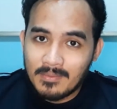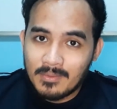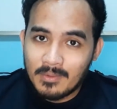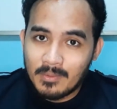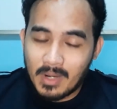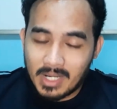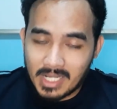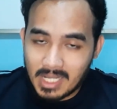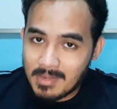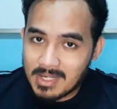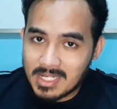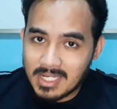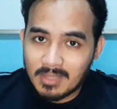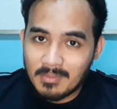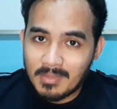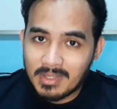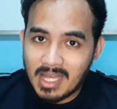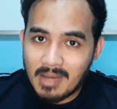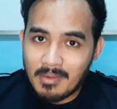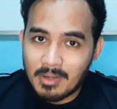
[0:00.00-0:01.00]
Huwag ka
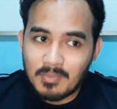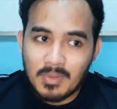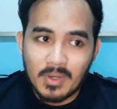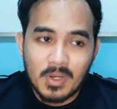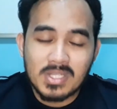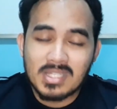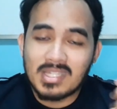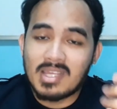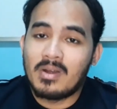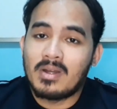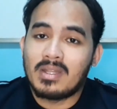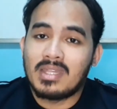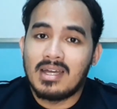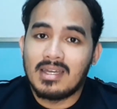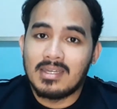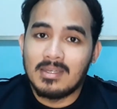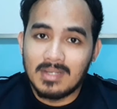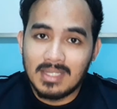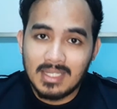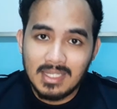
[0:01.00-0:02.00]
masyadong madamot because na-hurt
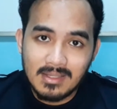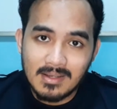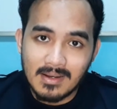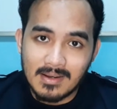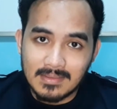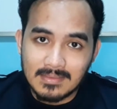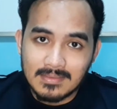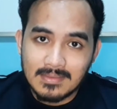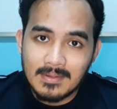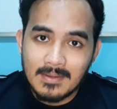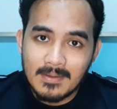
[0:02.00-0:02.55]
ang iyong ego.